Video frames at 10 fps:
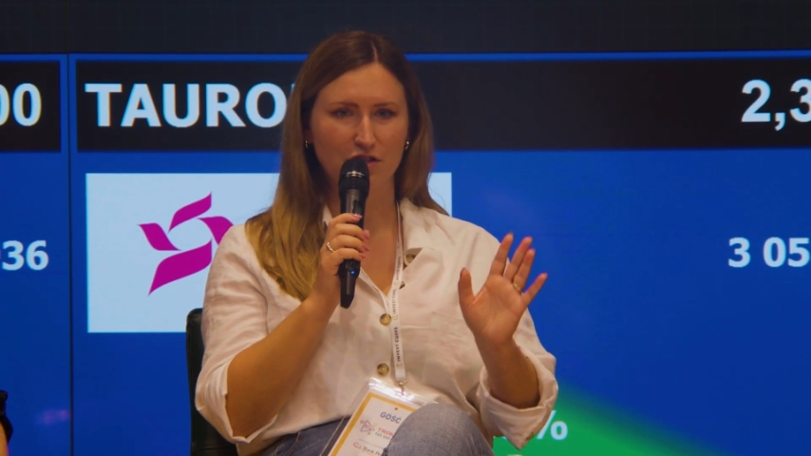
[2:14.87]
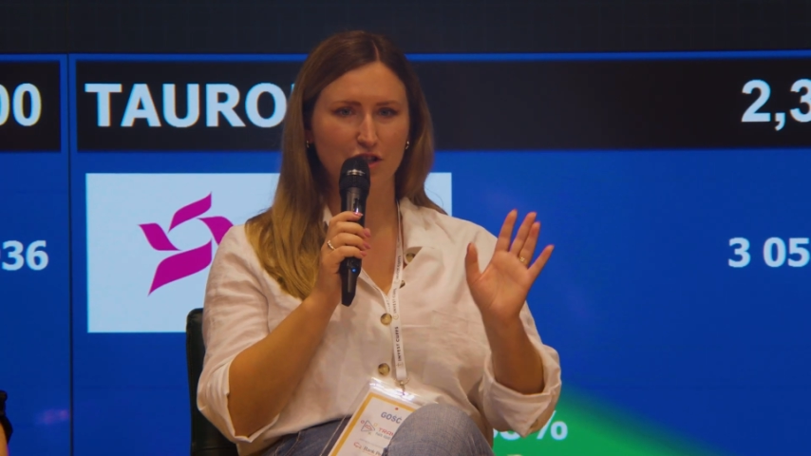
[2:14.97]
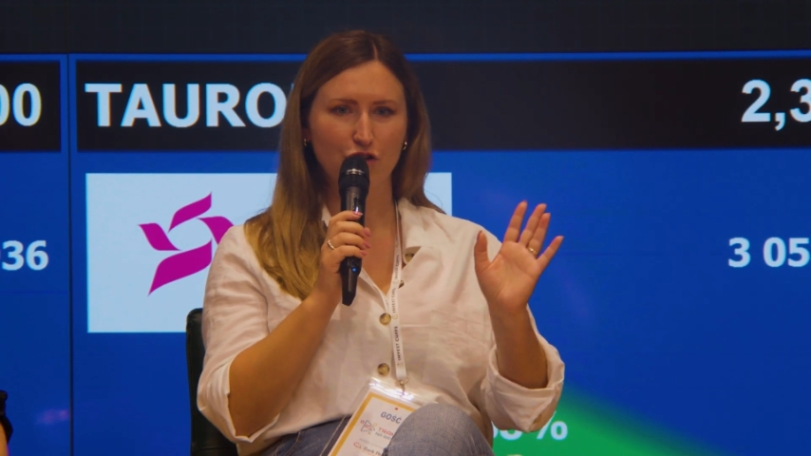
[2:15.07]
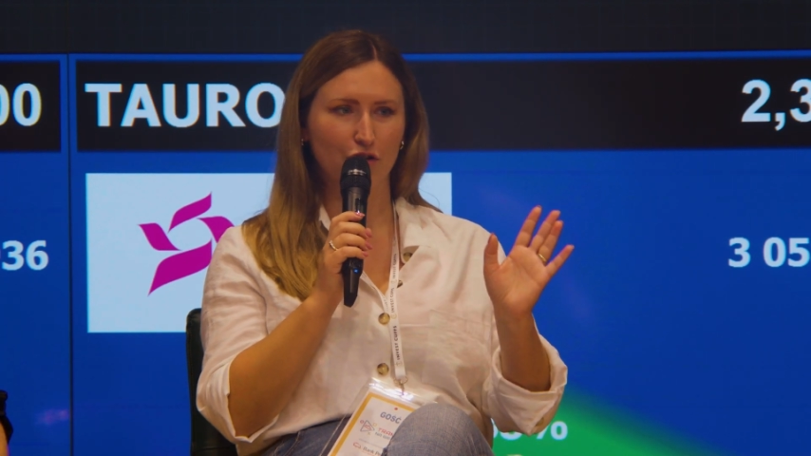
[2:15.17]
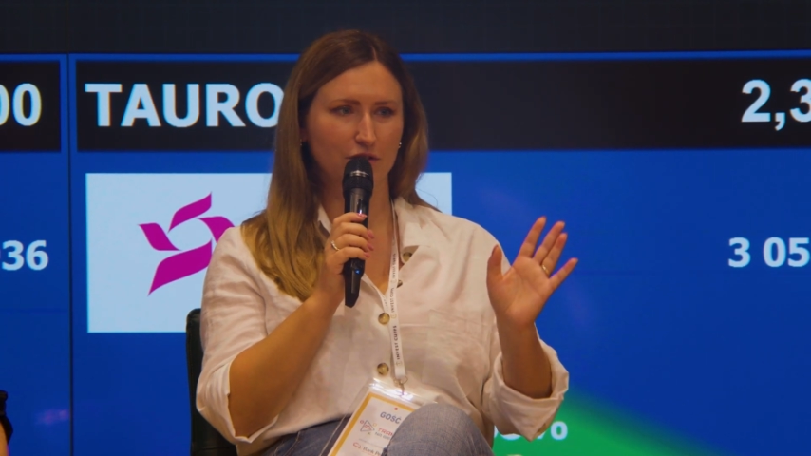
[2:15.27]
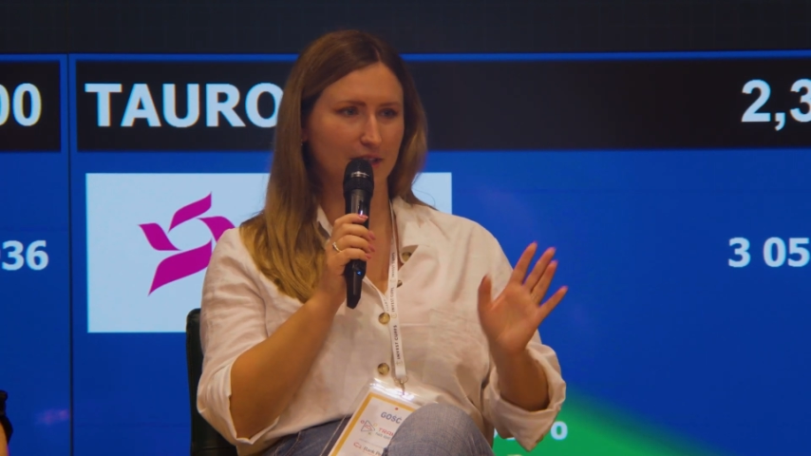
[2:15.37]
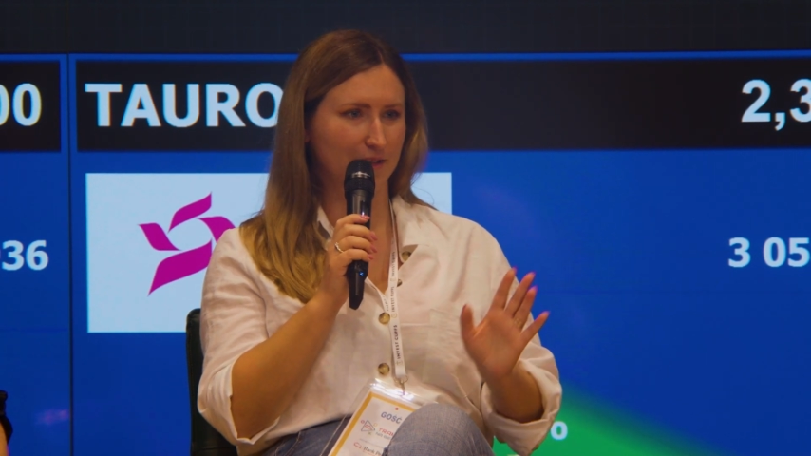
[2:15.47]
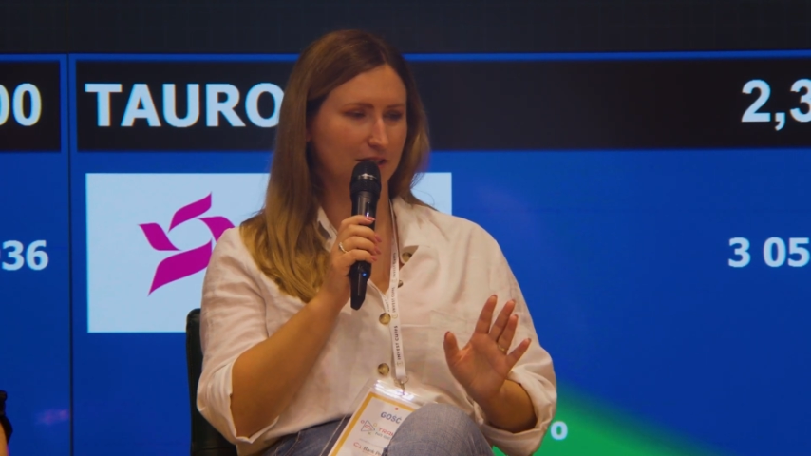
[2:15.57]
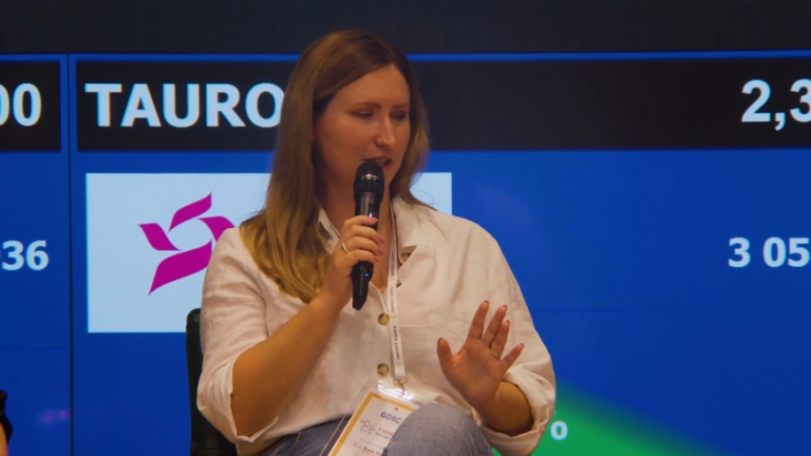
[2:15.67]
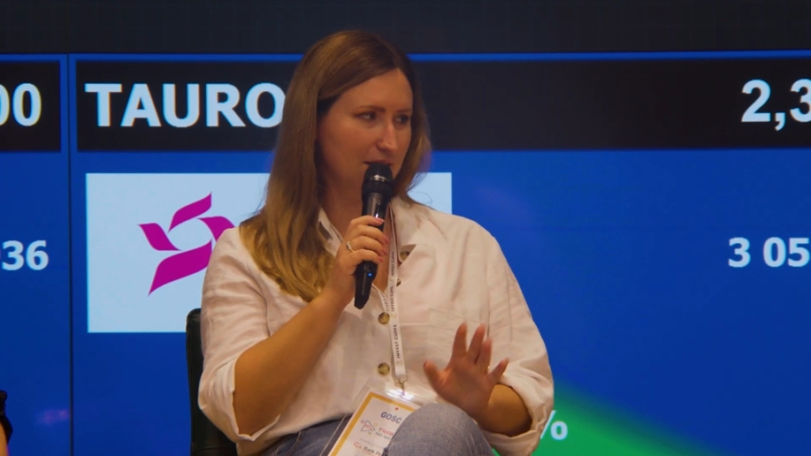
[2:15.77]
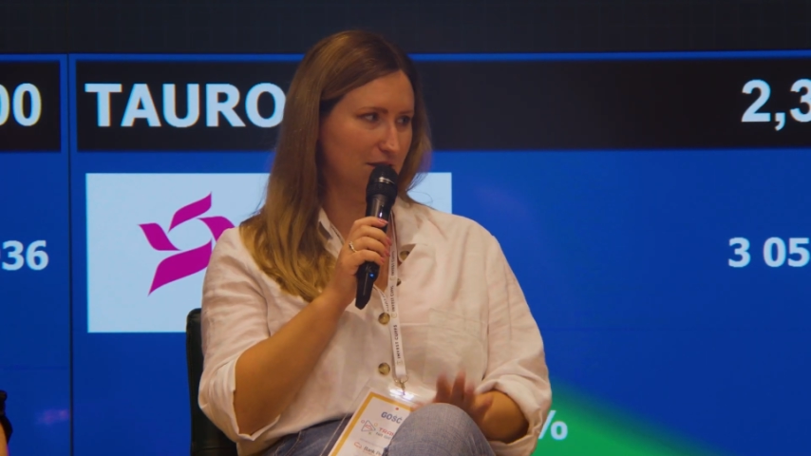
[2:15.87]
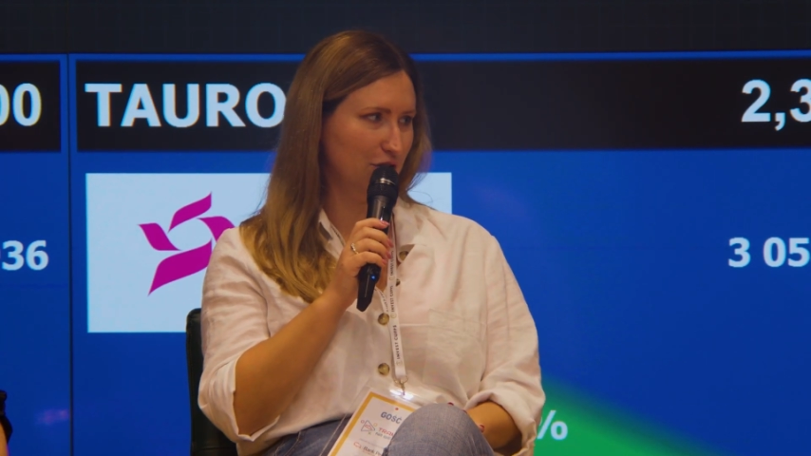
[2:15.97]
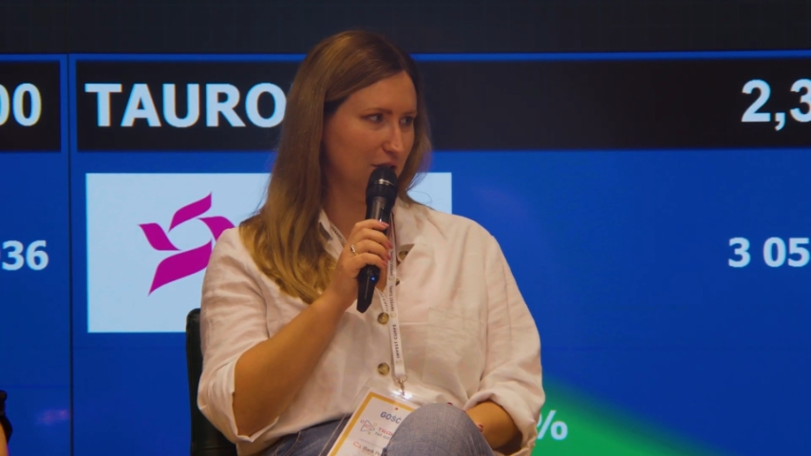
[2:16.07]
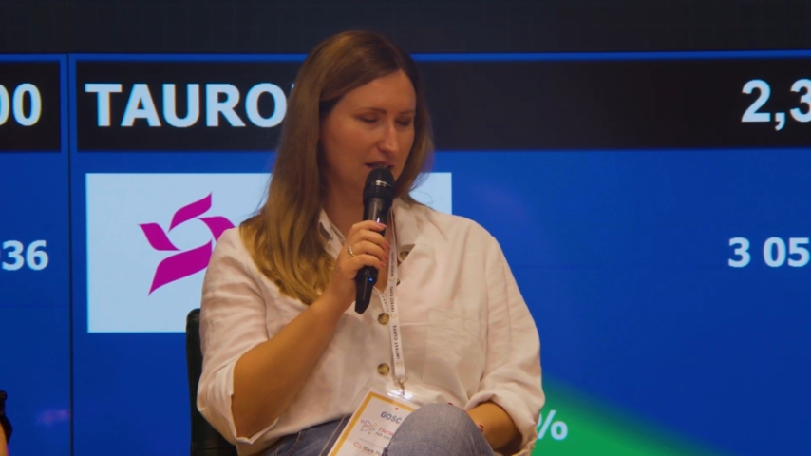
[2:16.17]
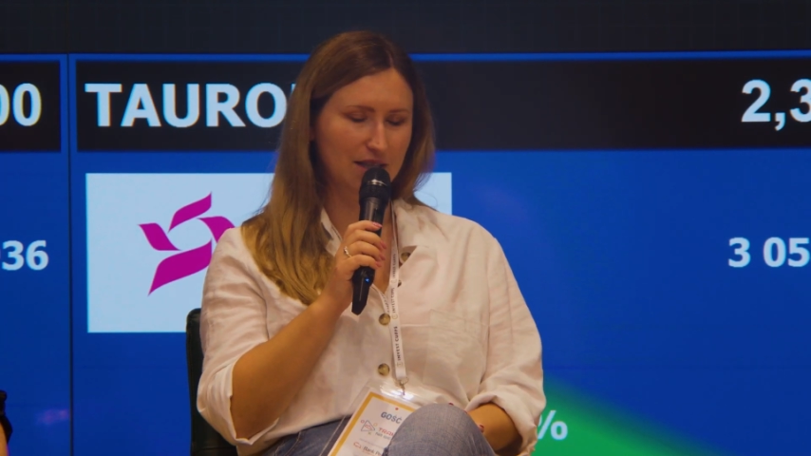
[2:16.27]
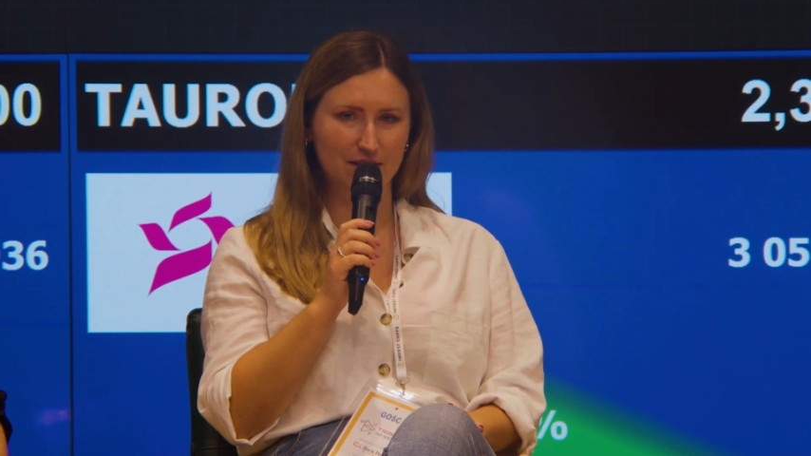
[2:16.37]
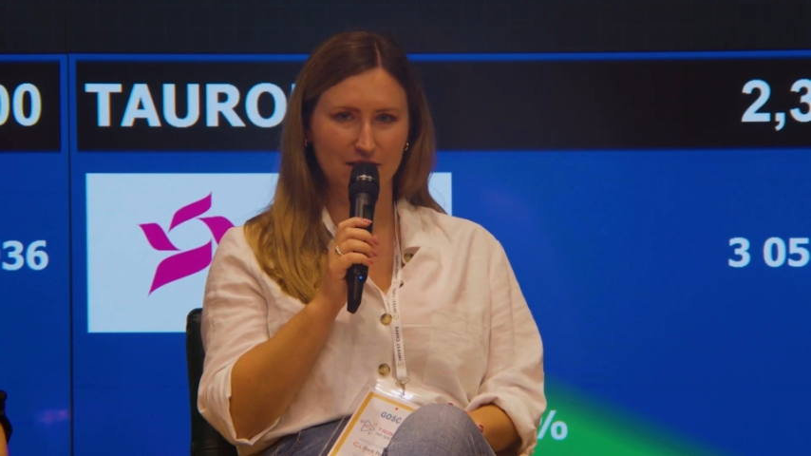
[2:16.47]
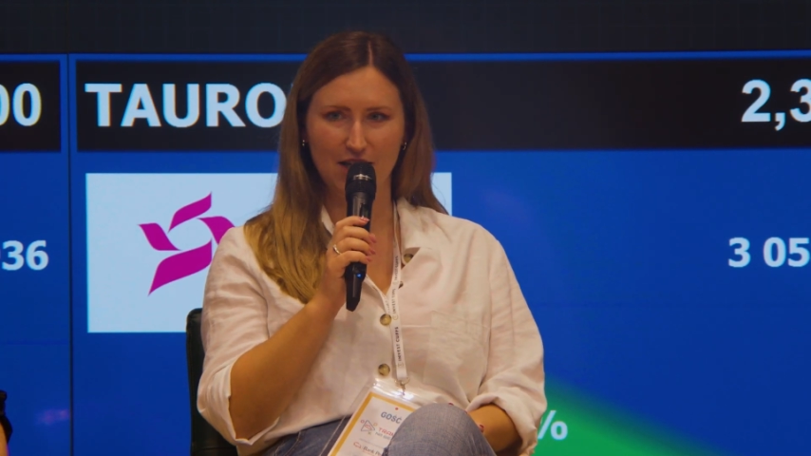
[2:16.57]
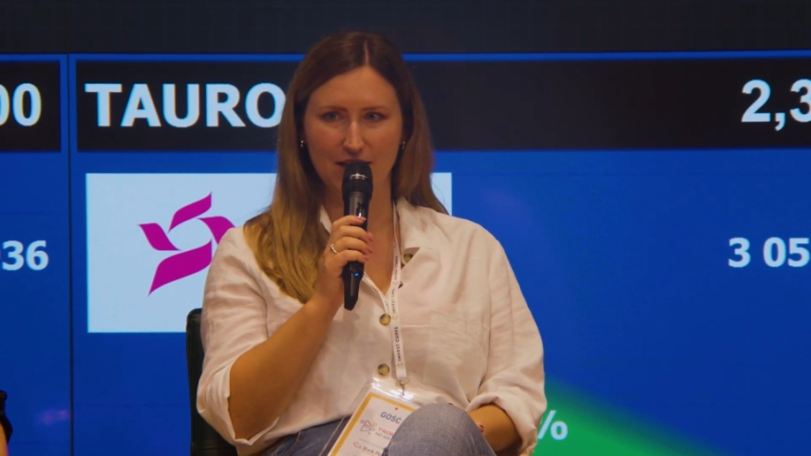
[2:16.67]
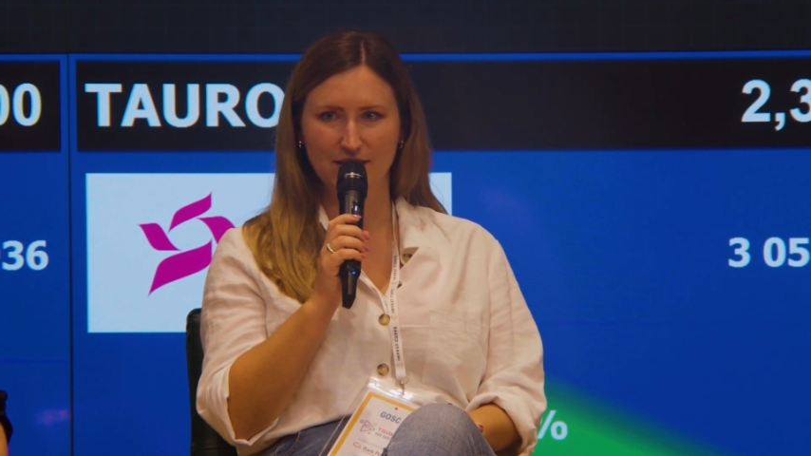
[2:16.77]
dziesiątek tysięcy czy setek
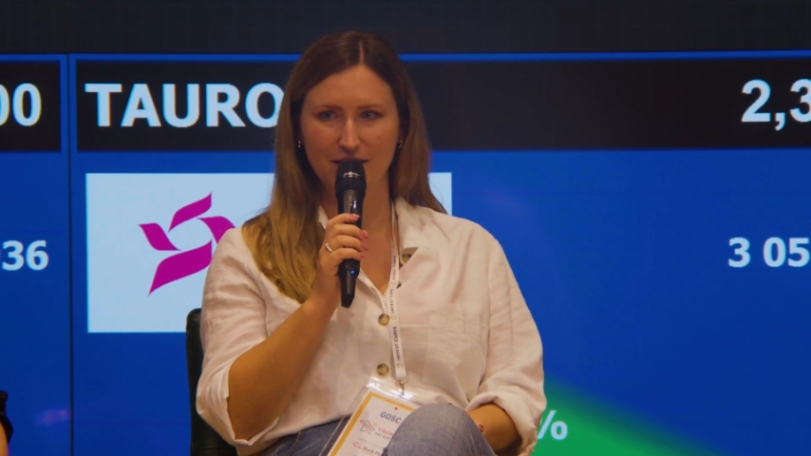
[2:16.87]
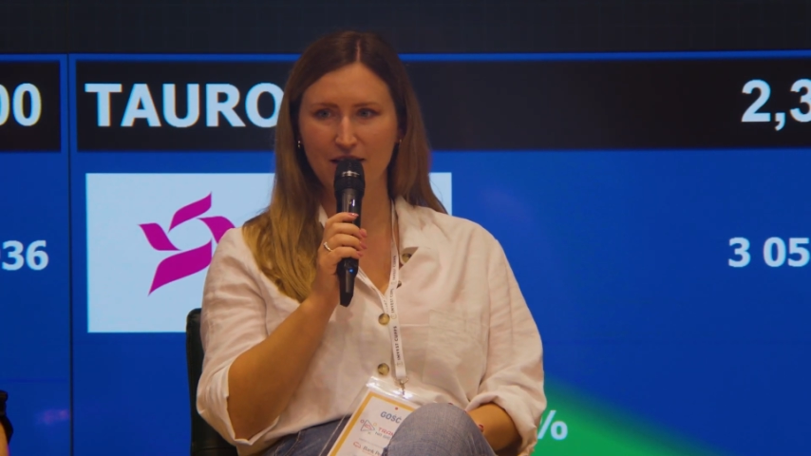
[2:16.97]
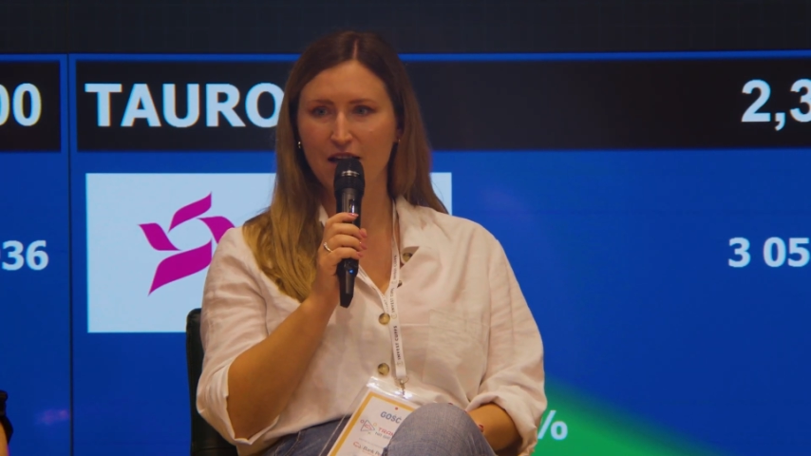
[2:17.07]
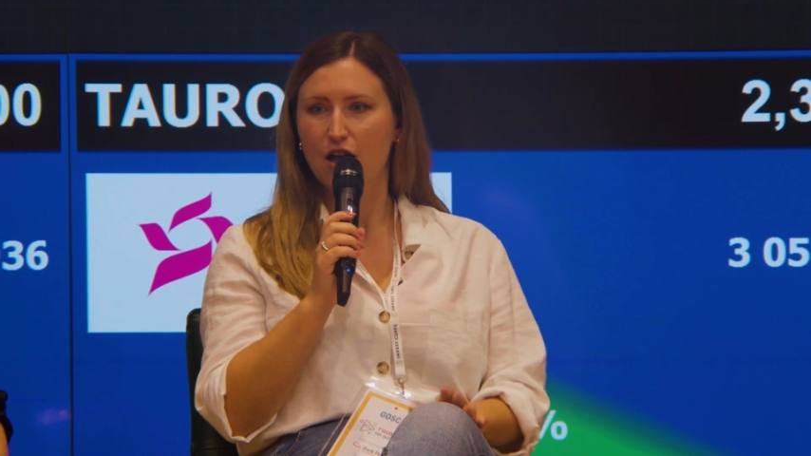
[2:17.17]
tysięcy,